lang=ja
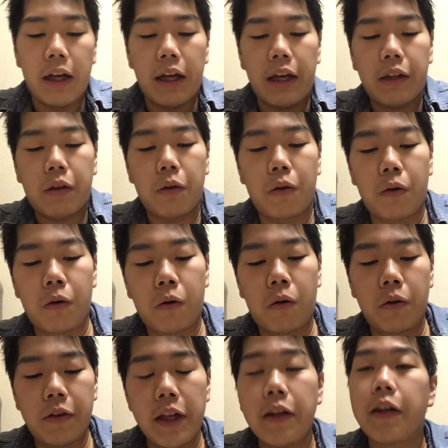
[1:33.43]

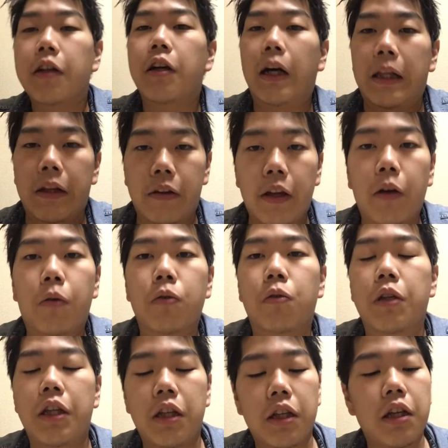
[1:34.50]
えっ、ー、と前作がですねこ
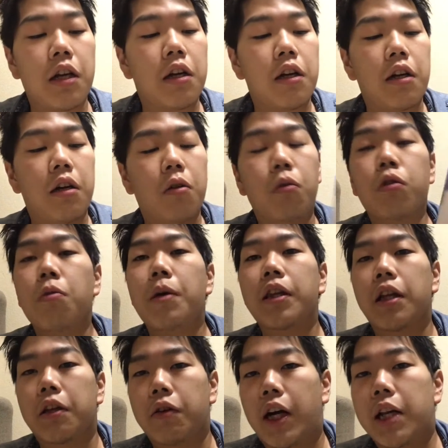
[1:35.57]
のニー
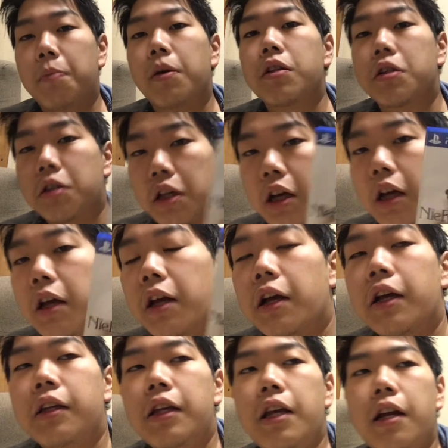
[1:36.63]
ヤオートマタにはありまして
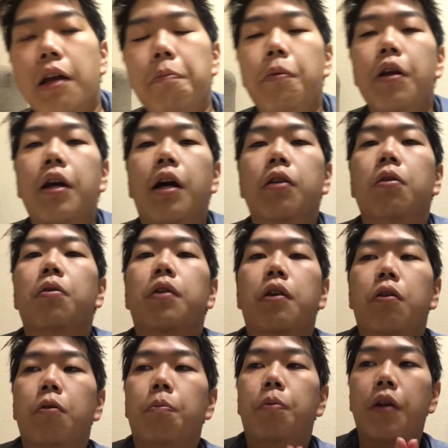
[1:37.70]
ニーヤレプリカントっ
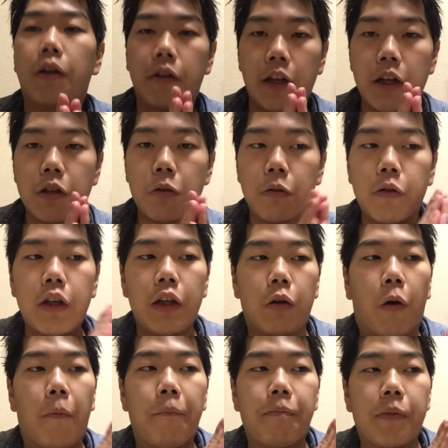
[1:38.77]
ていうプレイステーション3
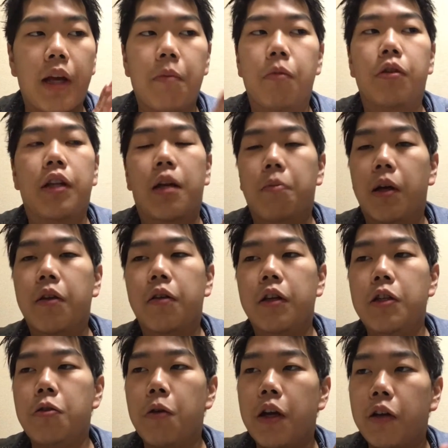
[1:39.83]
のゲームになります
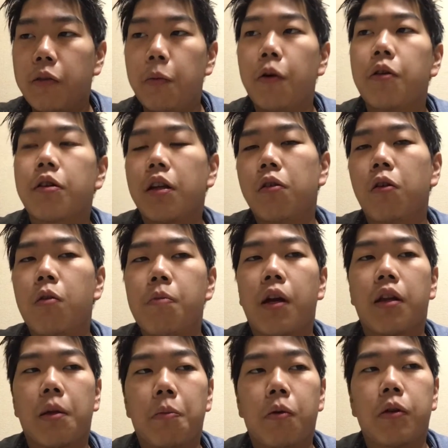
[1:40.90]
一応
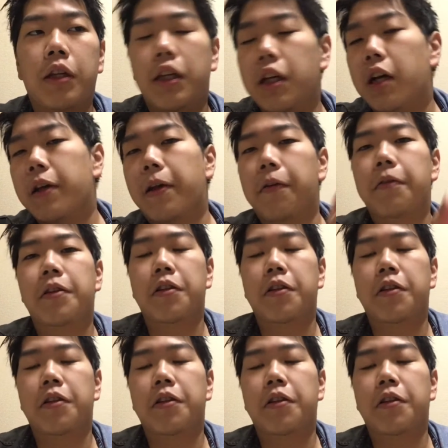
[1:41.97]
XBOX360 でもニーヤゲッ